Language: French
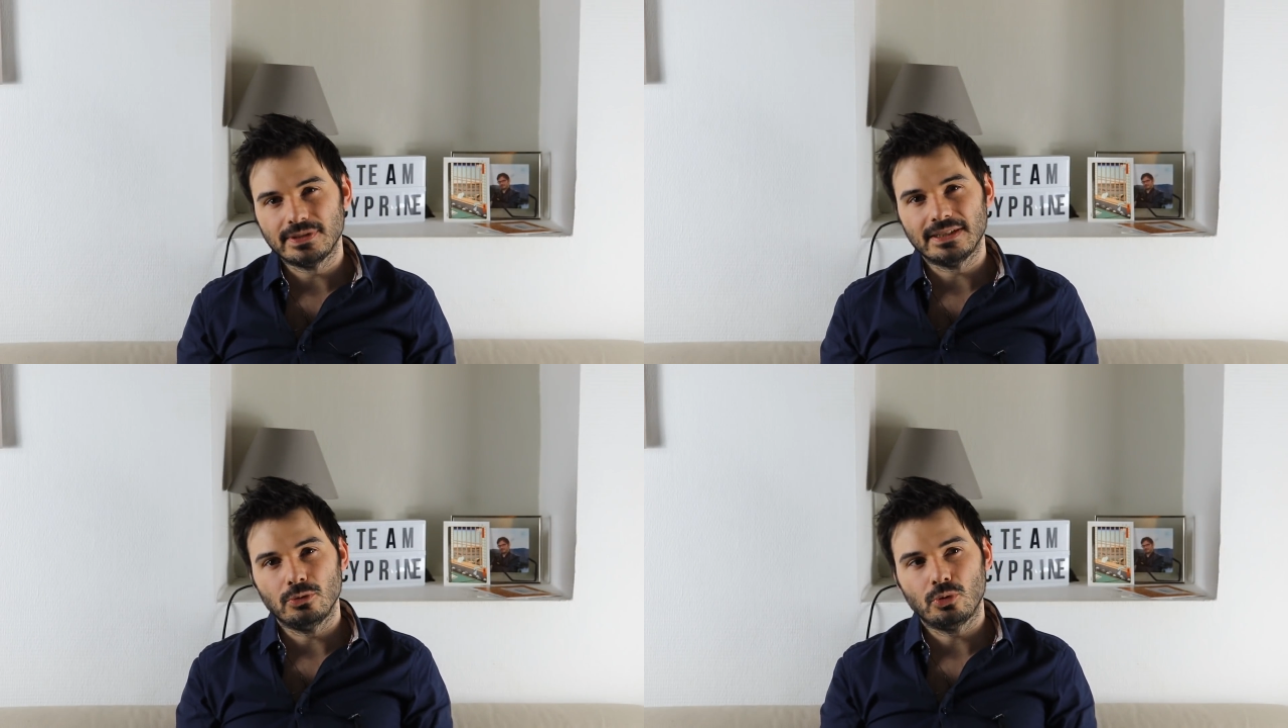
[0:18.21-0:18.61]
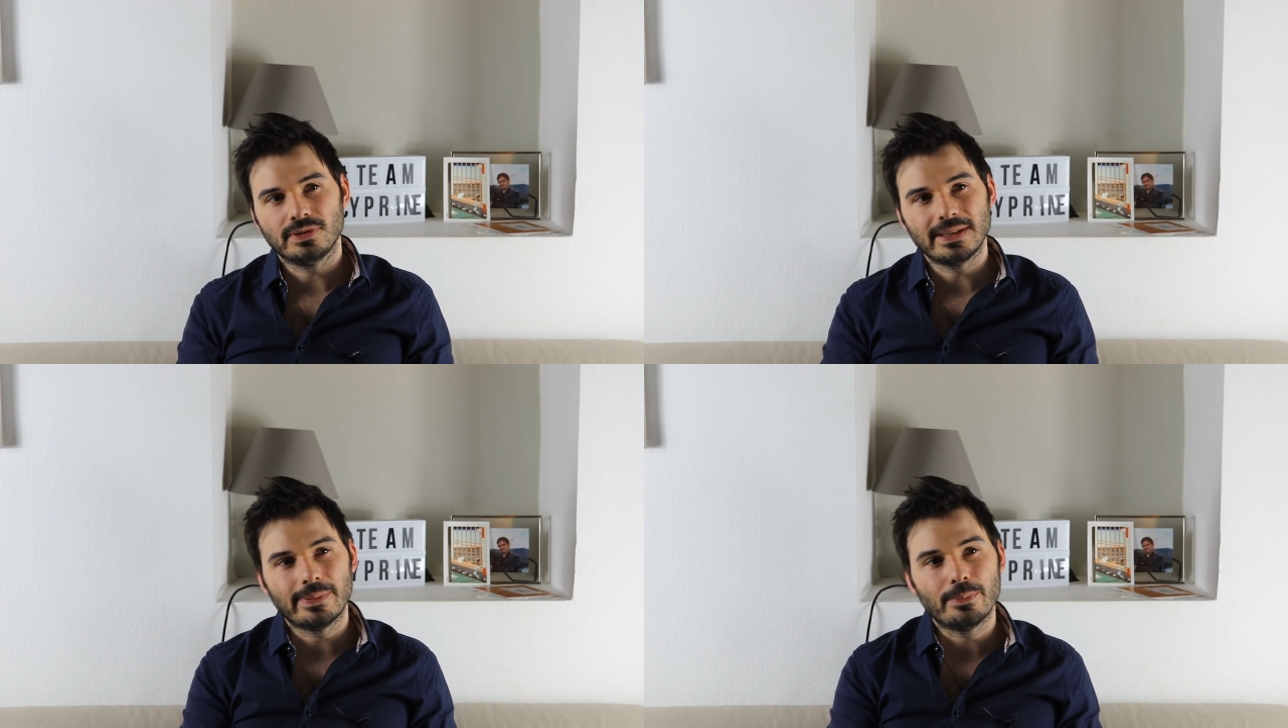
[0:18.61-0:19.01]
c'est le
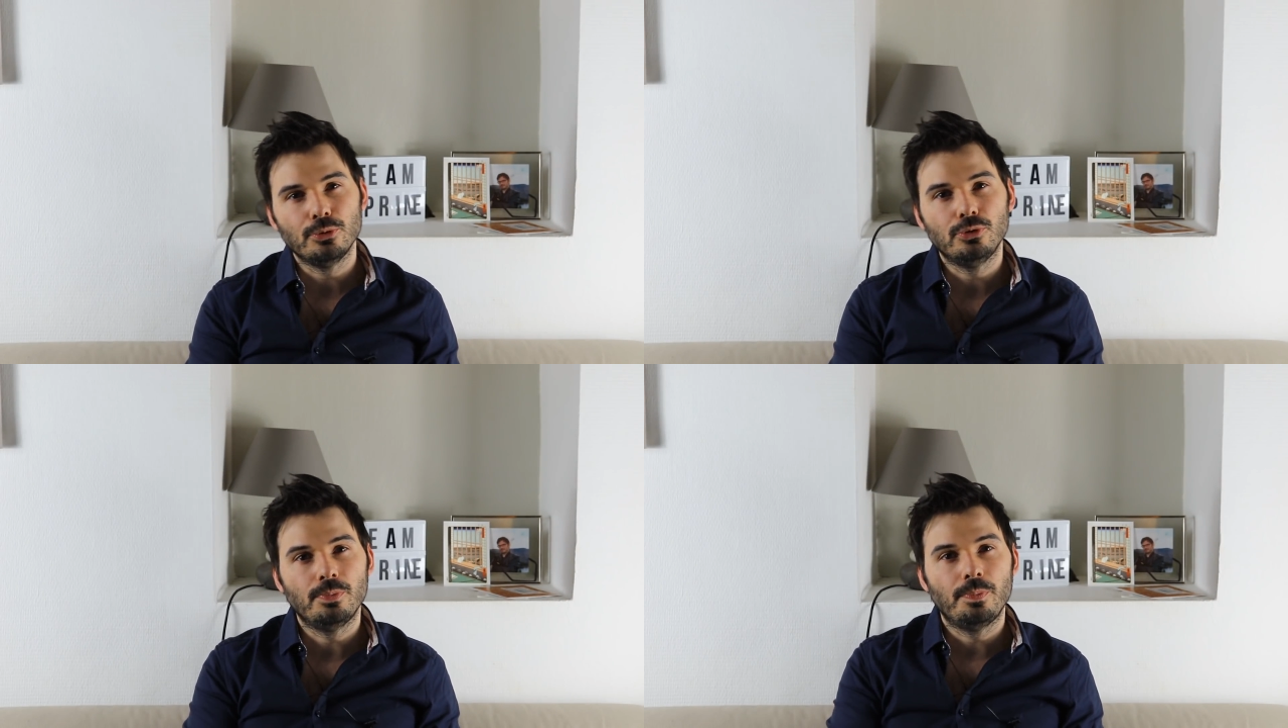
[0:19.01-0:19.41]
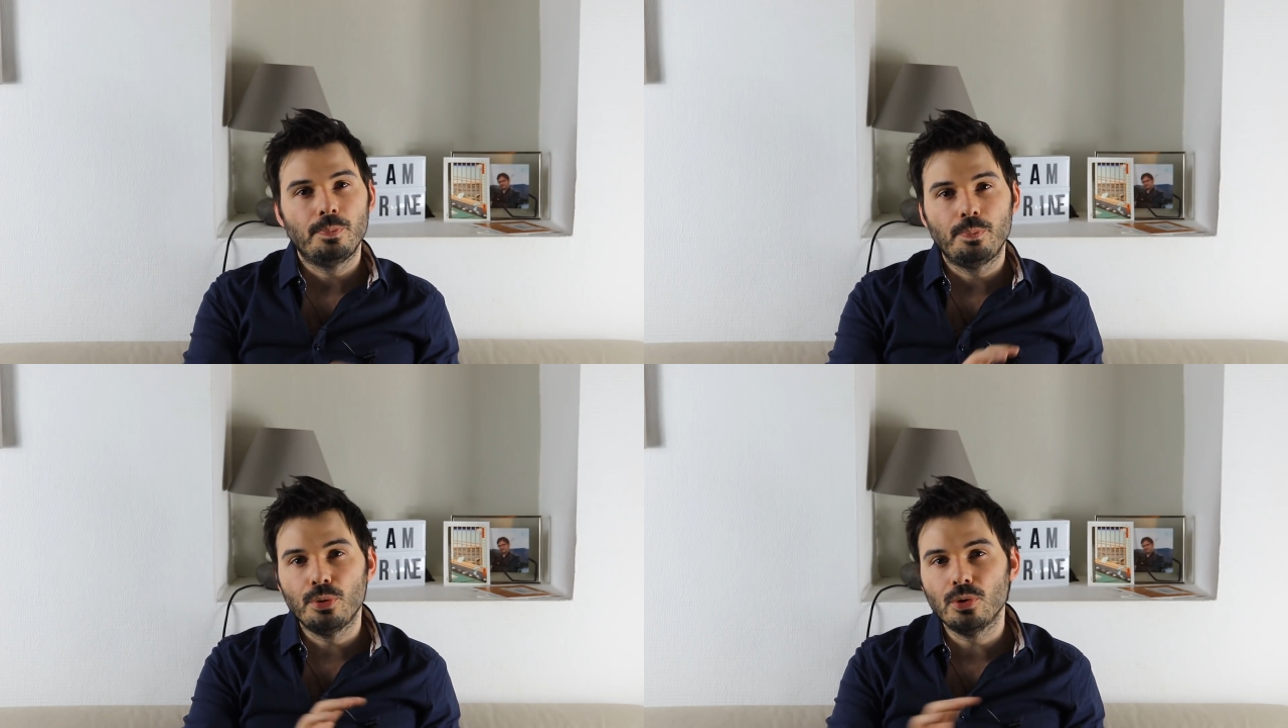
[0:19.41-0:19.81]
concept un peu de
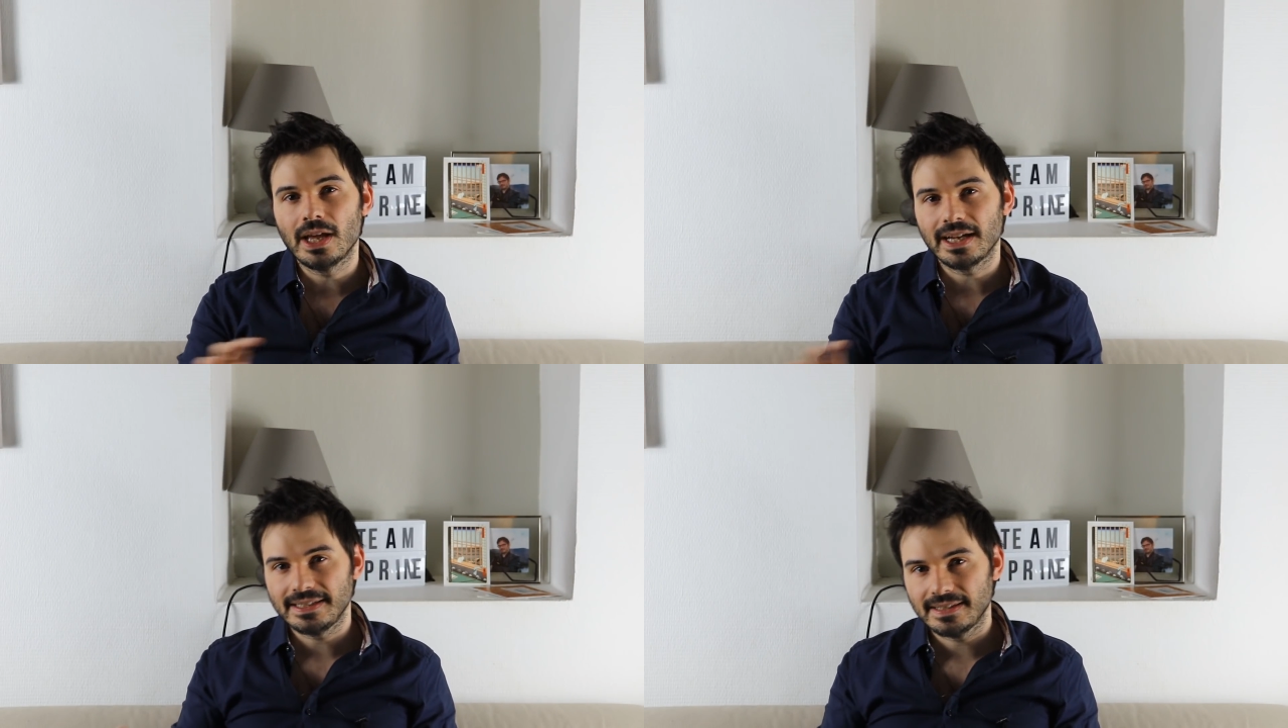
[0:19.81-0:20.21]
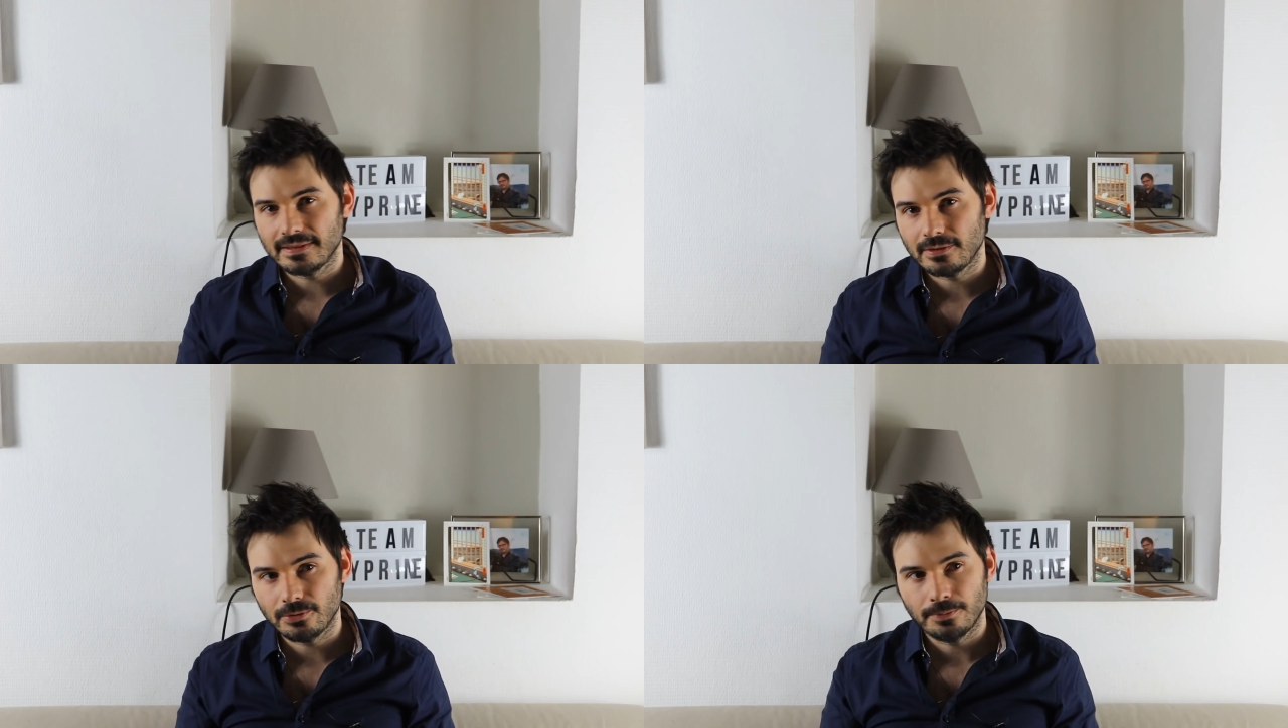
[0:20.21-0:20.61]

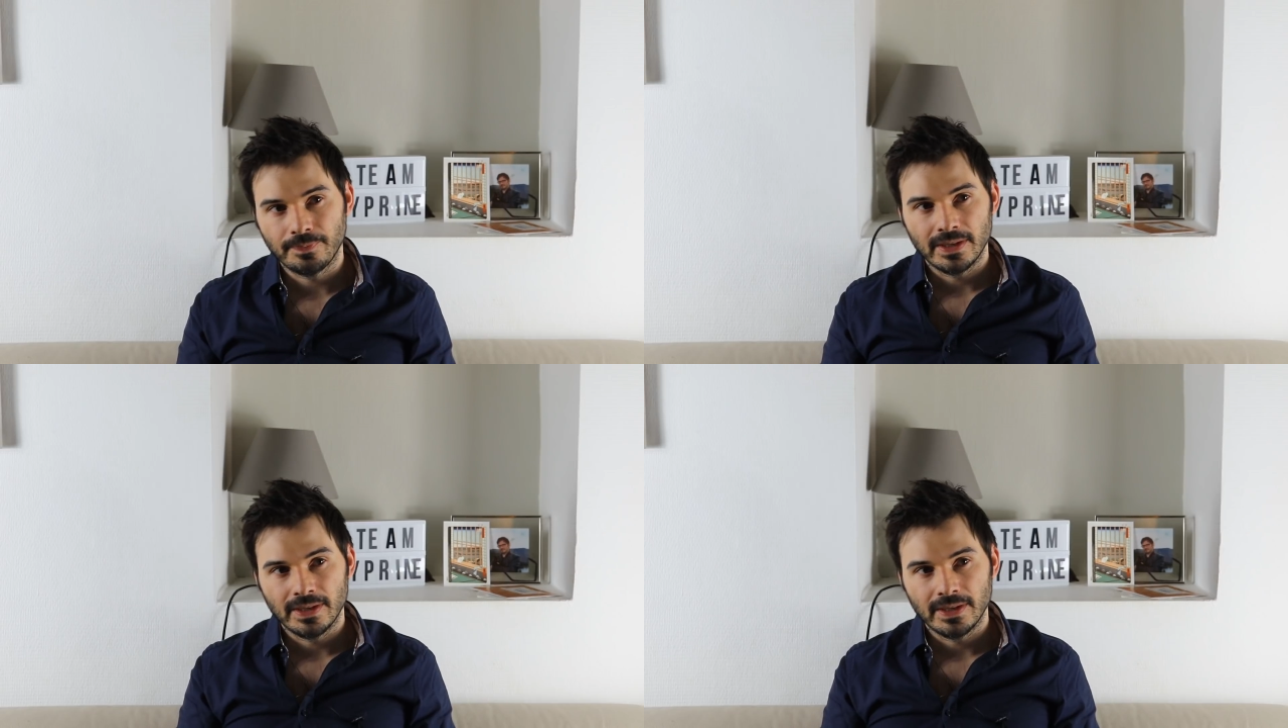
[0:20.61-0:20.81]
polarisation.